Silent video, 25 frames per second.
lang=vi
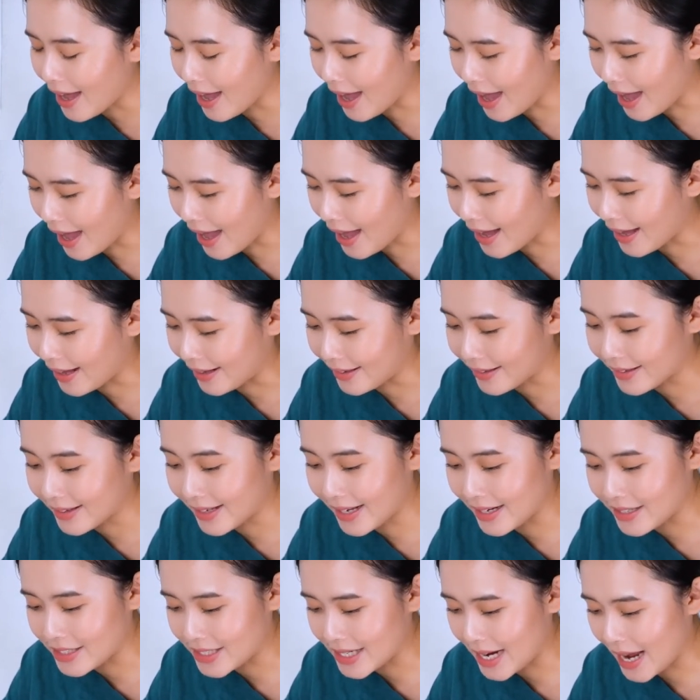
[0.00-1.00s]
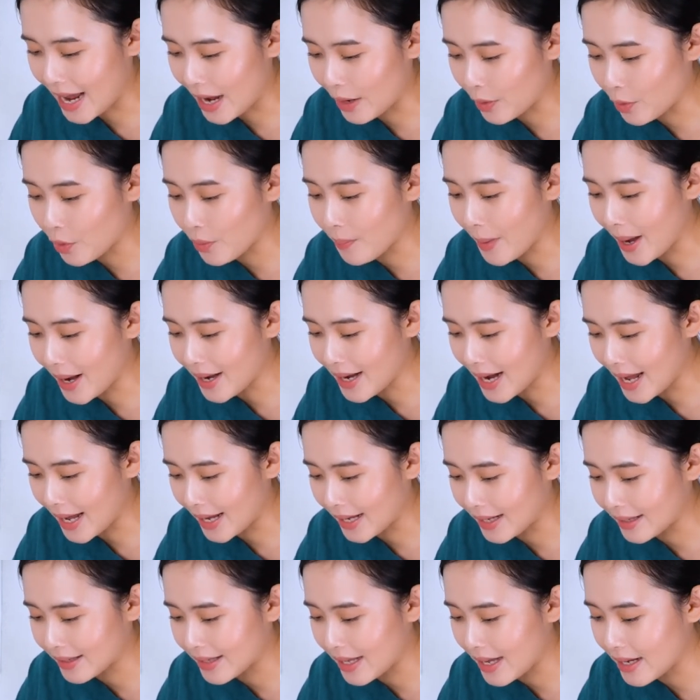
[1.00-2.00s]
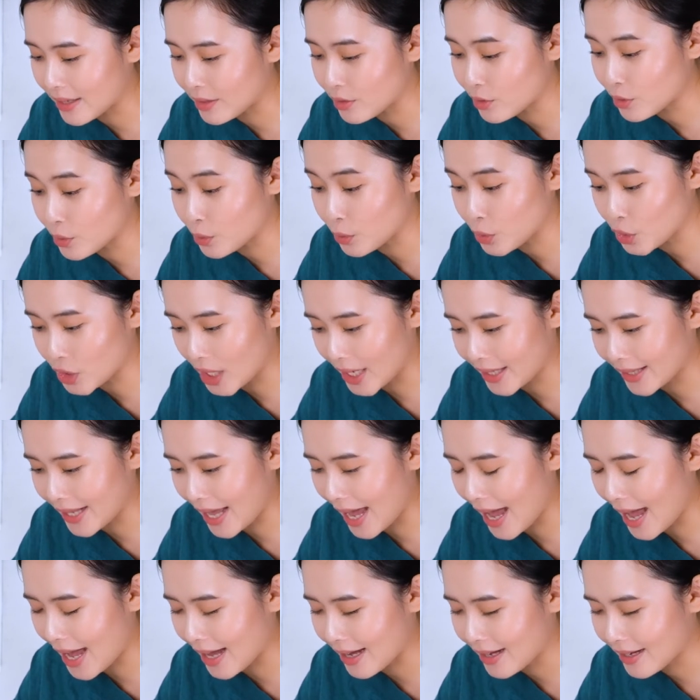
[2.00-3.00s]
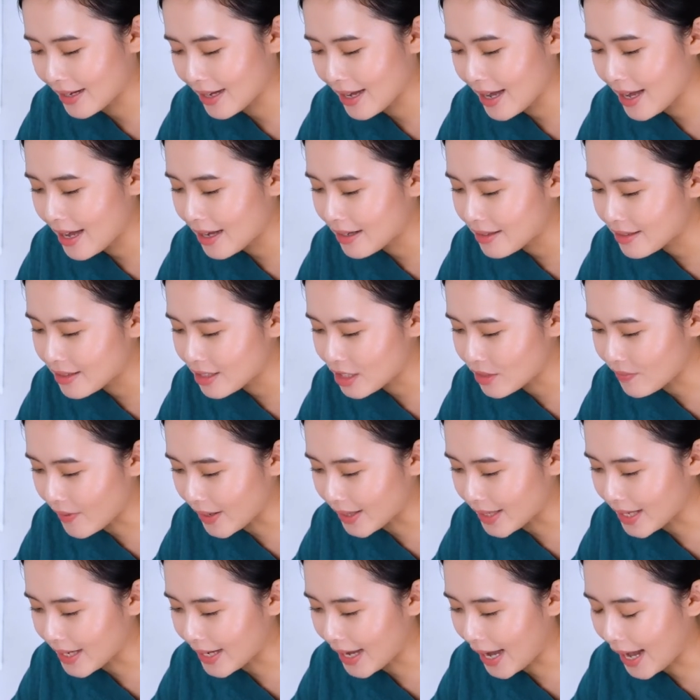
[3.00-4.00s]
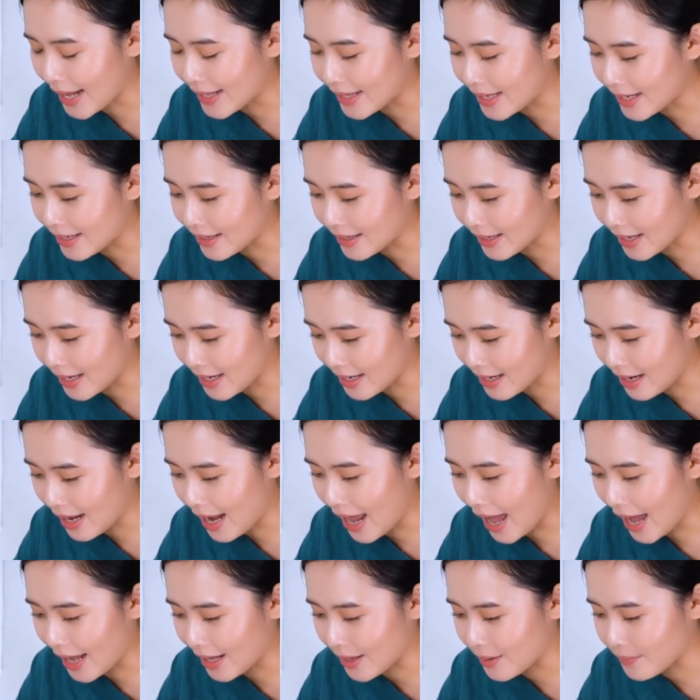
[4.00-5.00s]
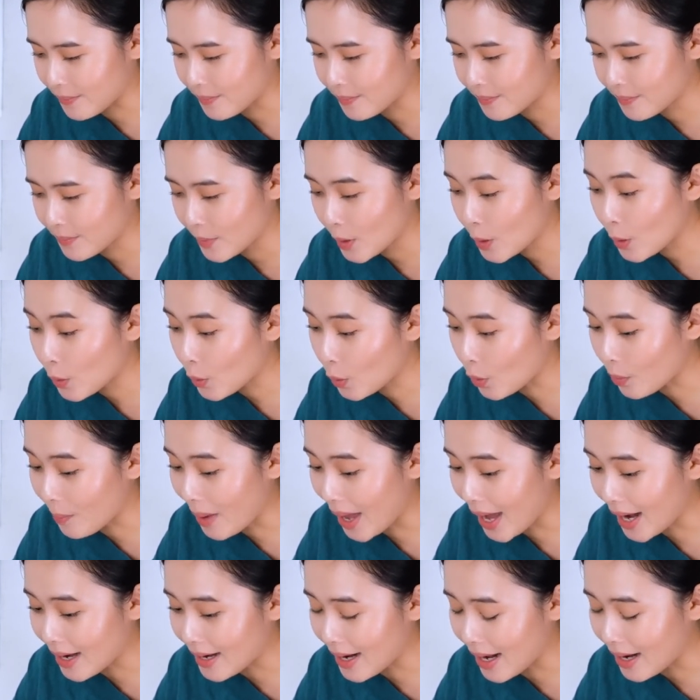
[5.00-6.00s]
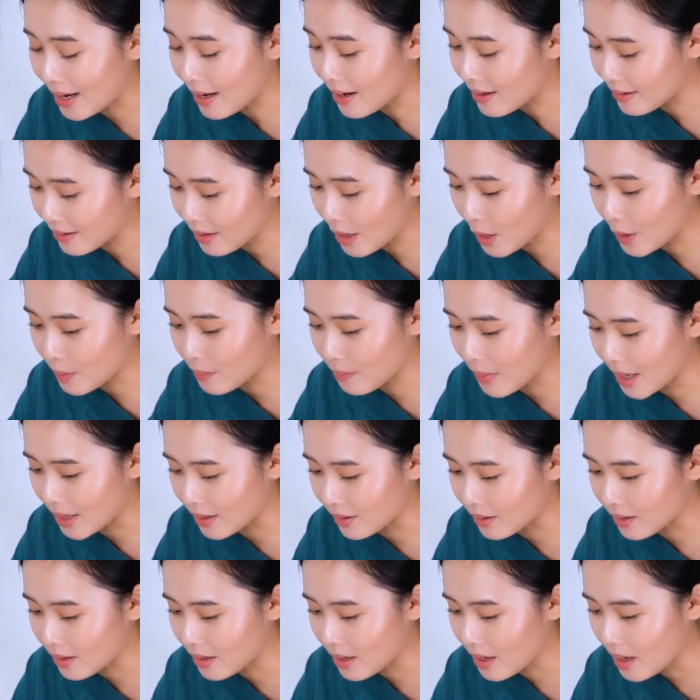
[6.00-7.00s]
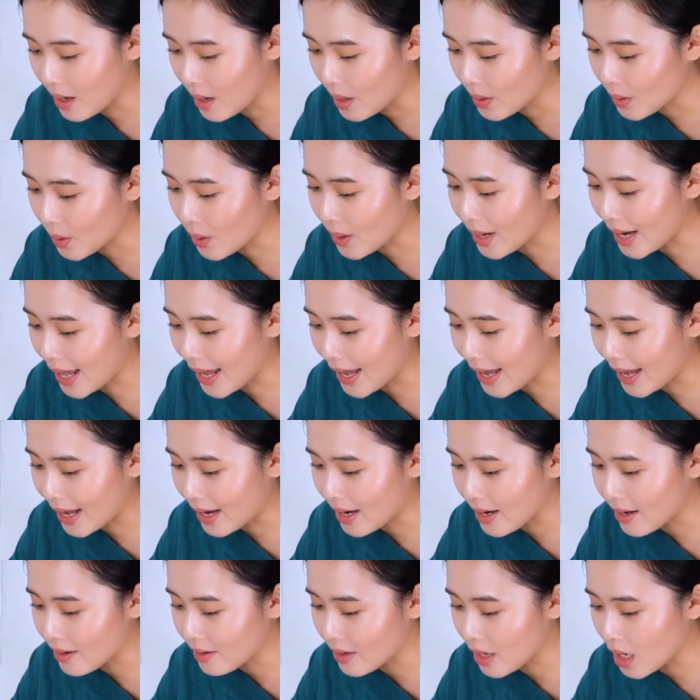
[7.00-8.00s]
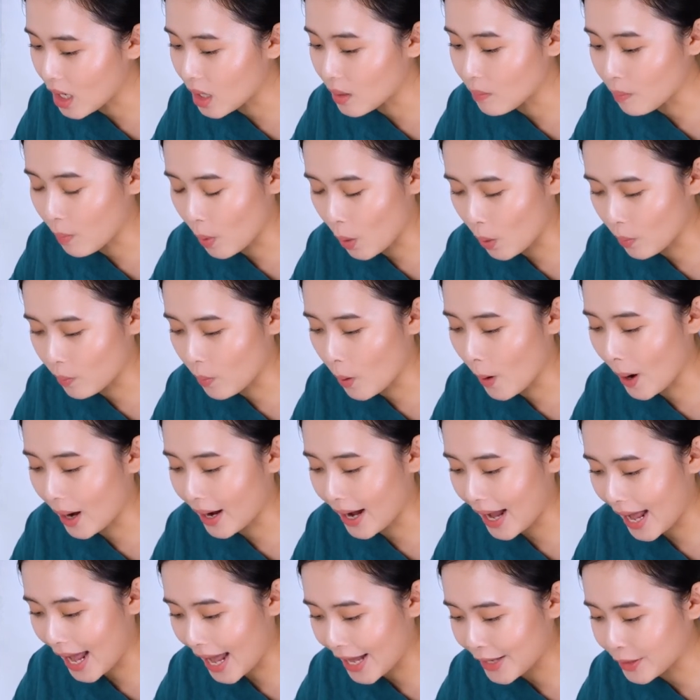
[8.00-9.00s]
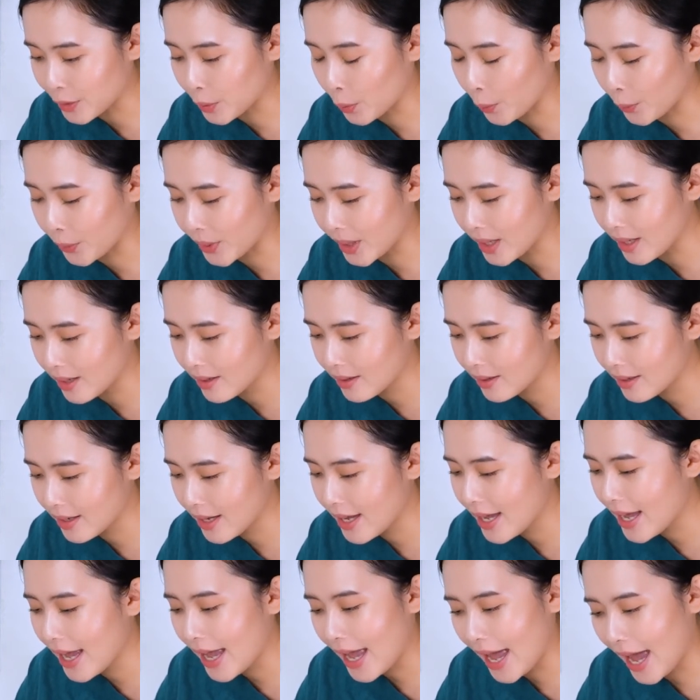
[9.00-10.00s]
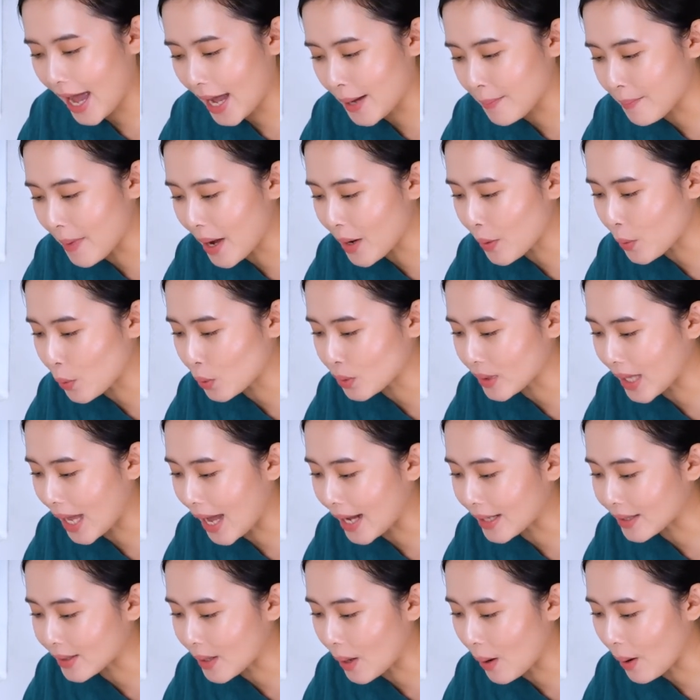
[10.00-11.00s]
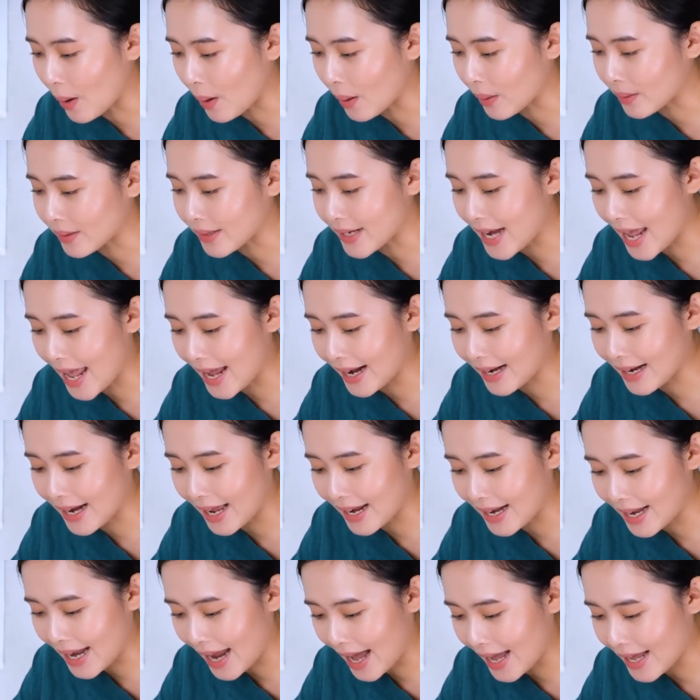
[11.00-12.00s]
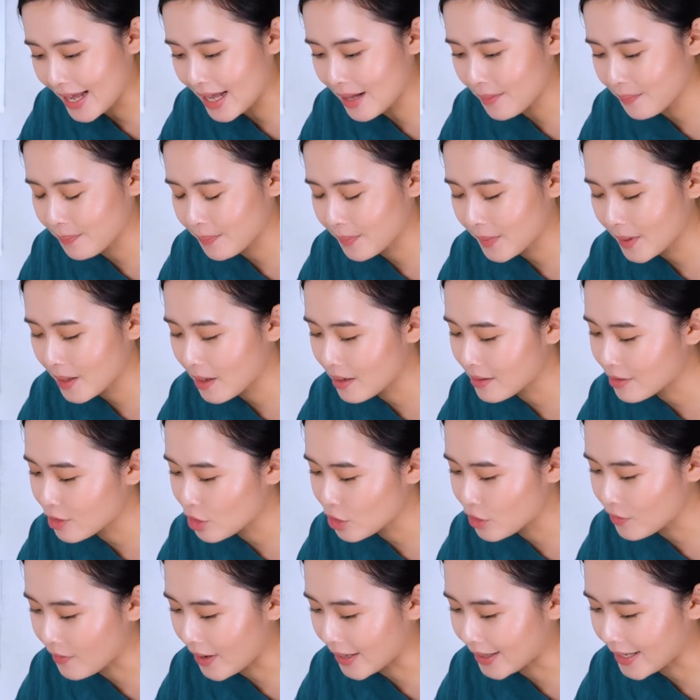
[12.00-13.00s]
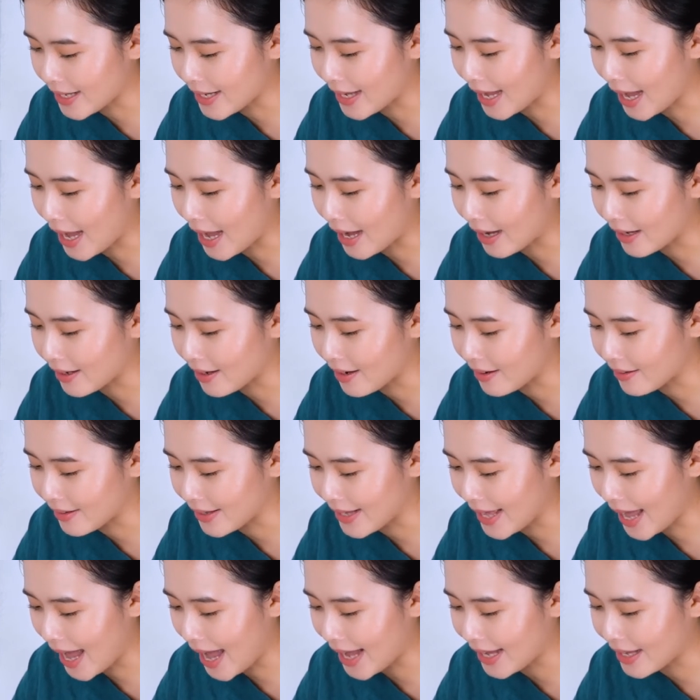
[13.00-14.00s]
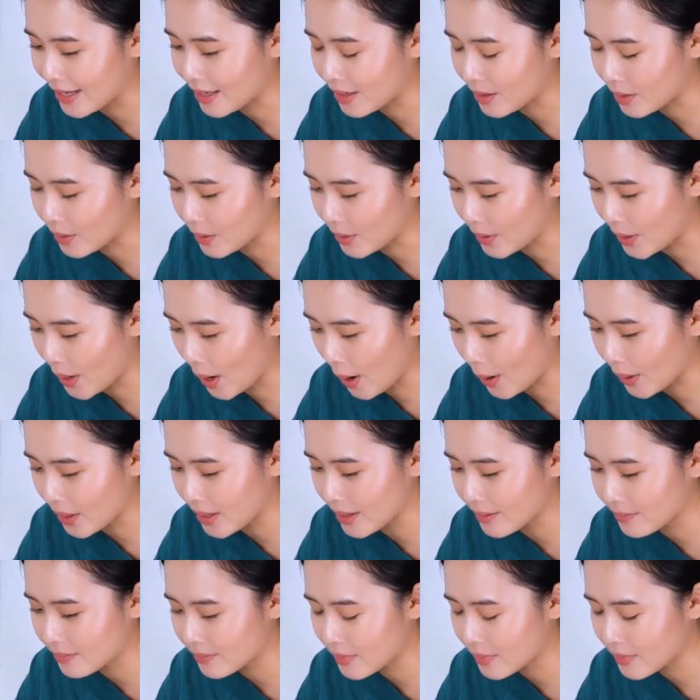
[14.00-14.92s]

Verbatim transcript: À, thì ra cô bé này tên Sujata. Svatika nhìn kỹ lại. Cô bé này lớn hơn mình, có lẽ lớn hơn một hoặc hai tuổi. Hai mắt cô ta to đen lay láy. Svatika ngừng nhai, nói